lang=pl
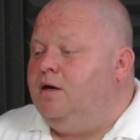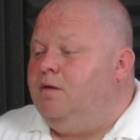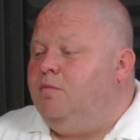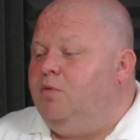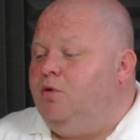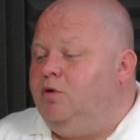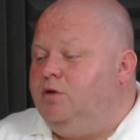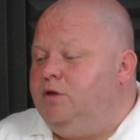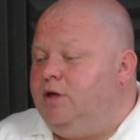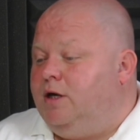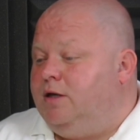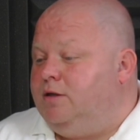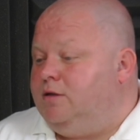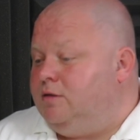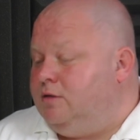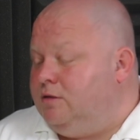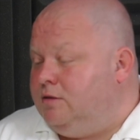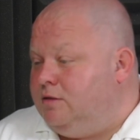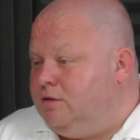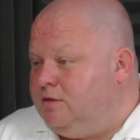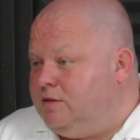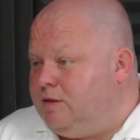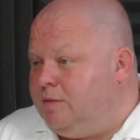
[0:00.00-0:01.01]
Bogdan.
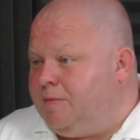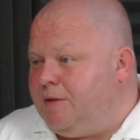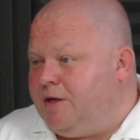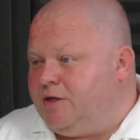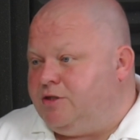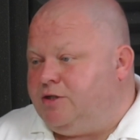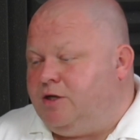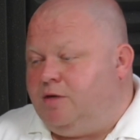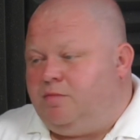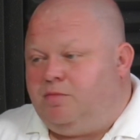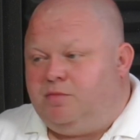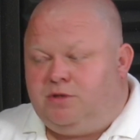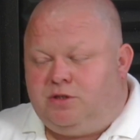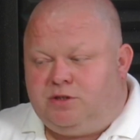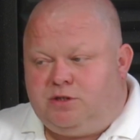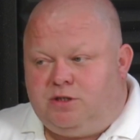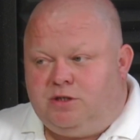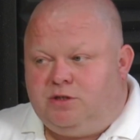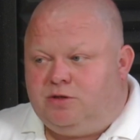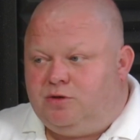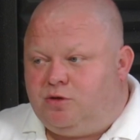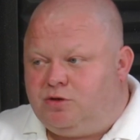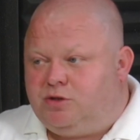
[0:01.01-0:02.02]
Zapraszam,
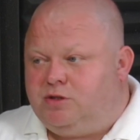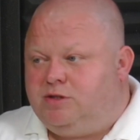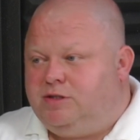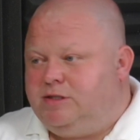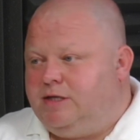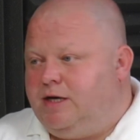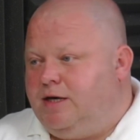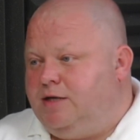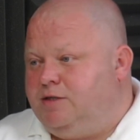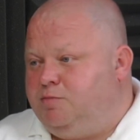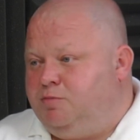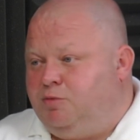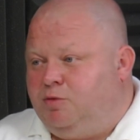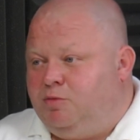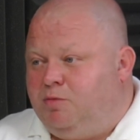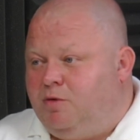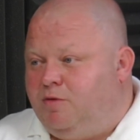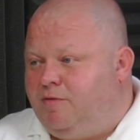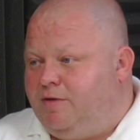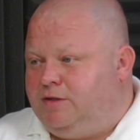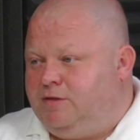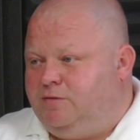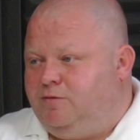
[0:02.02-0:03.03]
jeśli ktoś chce
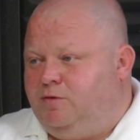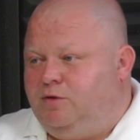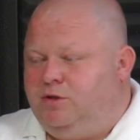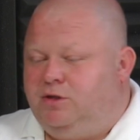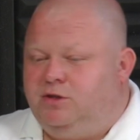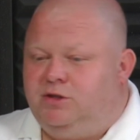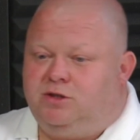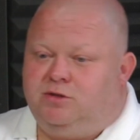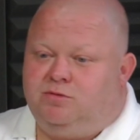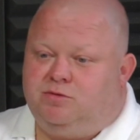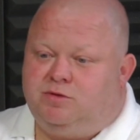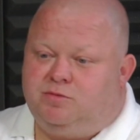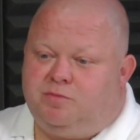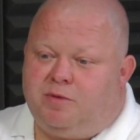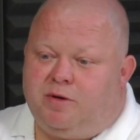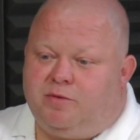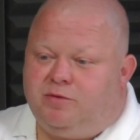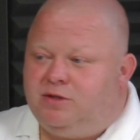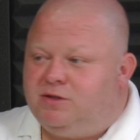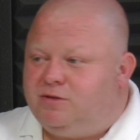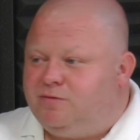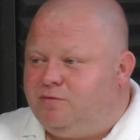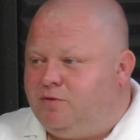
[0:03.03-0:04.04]
spróbować swoich sił,
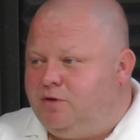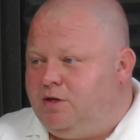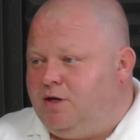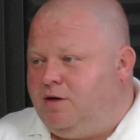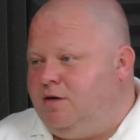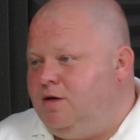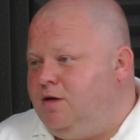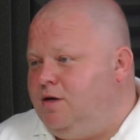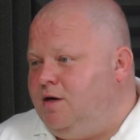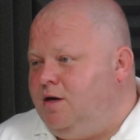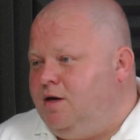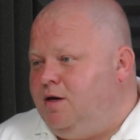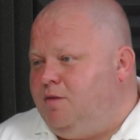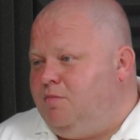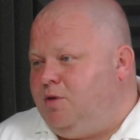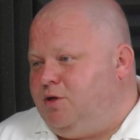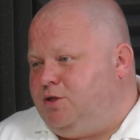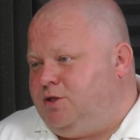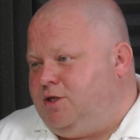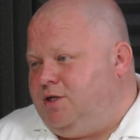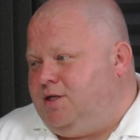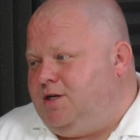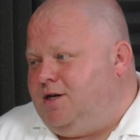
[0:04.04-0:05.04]
spełnić swoje
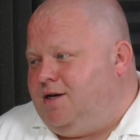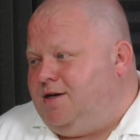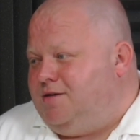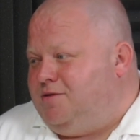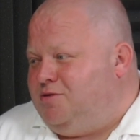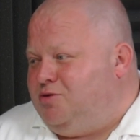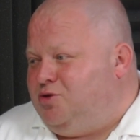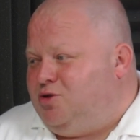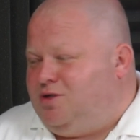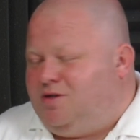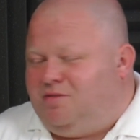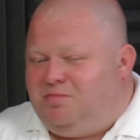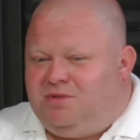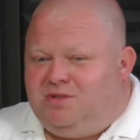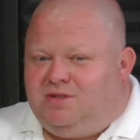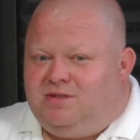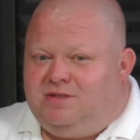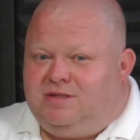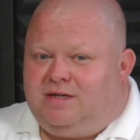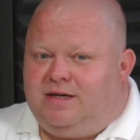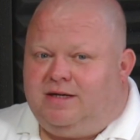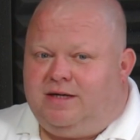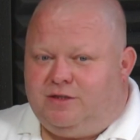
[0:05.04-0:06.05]
marzenie, żeby
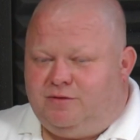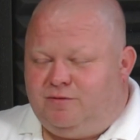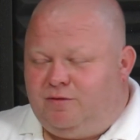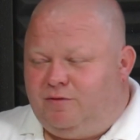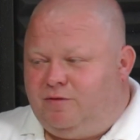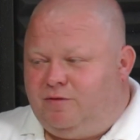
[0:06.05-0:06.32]
zagrać w